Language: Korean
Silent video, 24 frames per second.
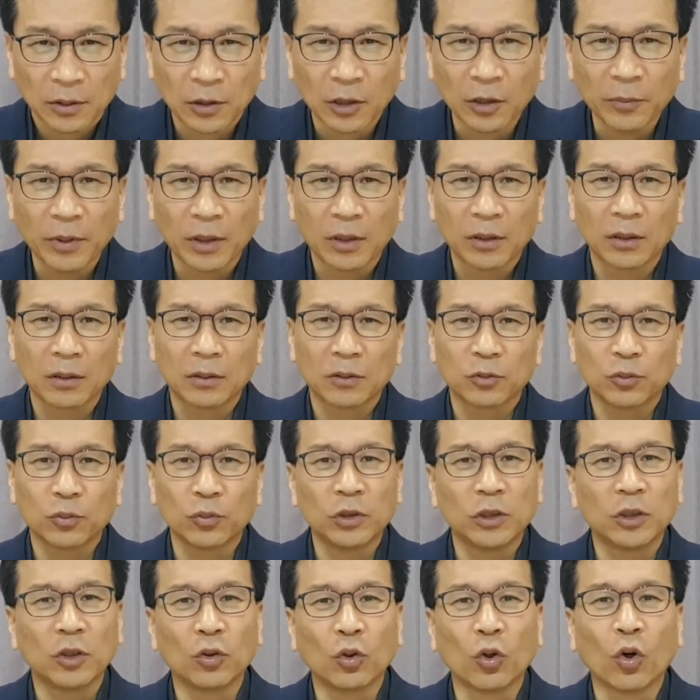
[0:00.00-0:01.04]
그러면은
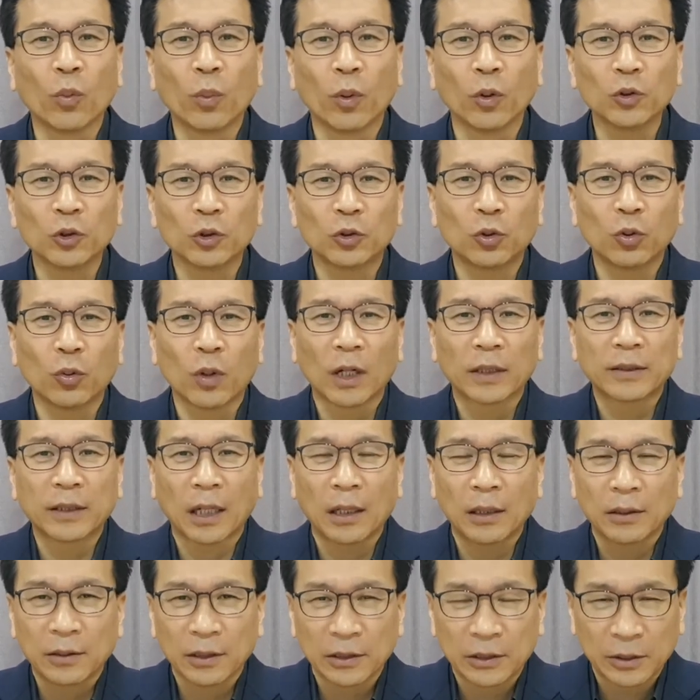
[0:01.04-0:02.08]
우리는 로봇과
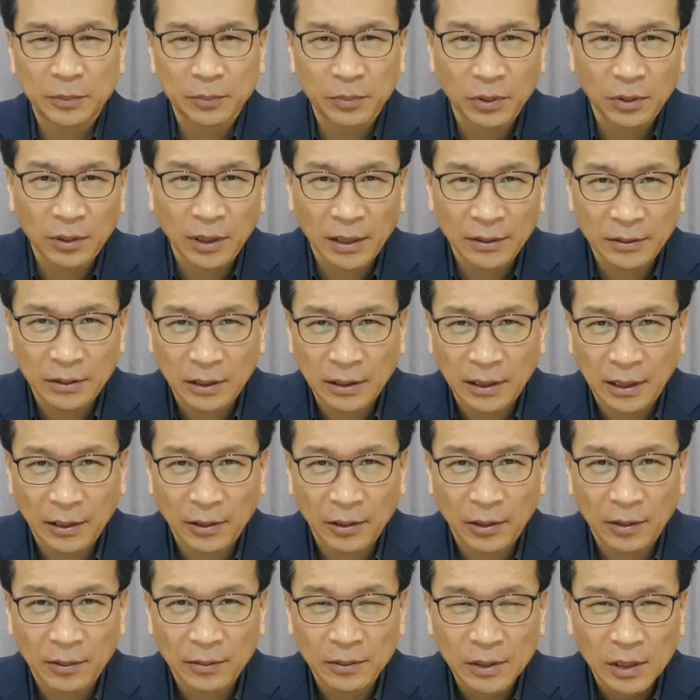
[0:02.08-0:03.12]
다를 것이 뭐가
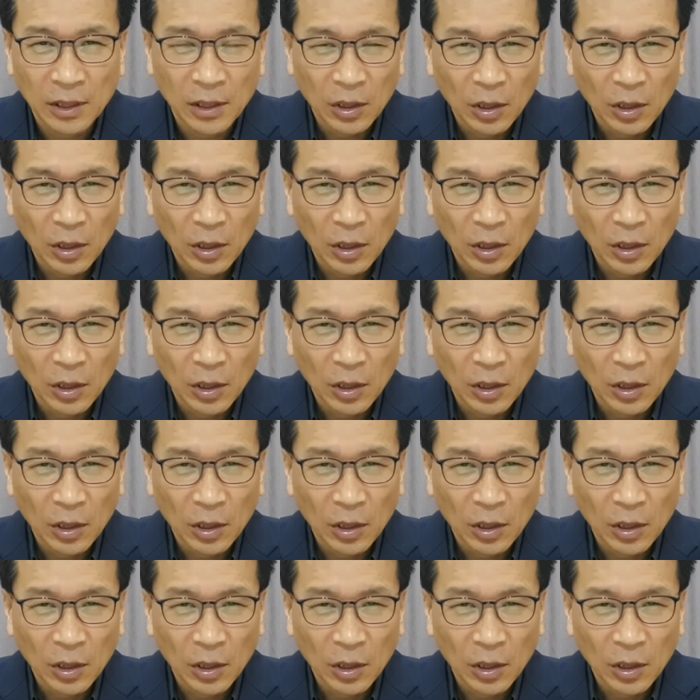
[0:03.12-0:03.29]
있을까요?